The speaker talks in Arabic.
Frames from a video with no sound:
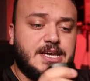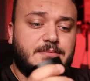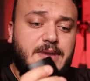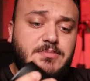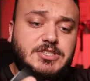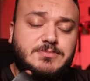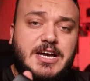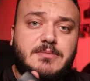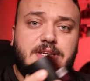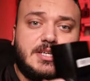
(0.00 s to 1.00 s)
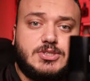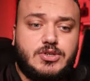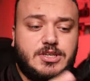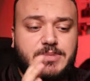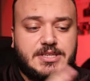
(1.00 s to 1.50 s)
ما بيجي معاه
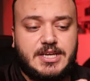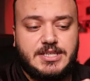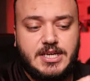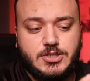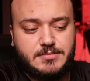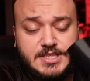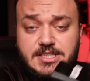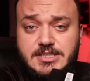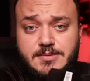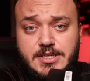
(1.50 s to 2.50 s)
بالكرتونه بطاريات بدنا ننتبه